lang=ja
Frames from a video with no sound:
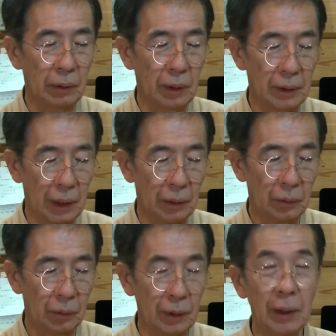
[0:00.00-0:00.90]
ください
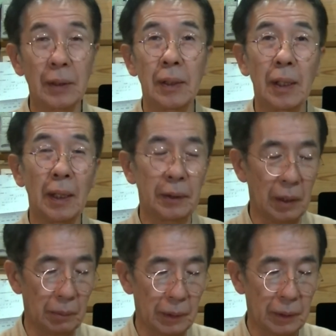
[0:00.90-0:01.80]
という形で書いてあ
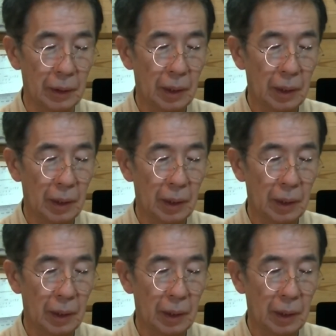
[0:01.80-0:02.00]
ります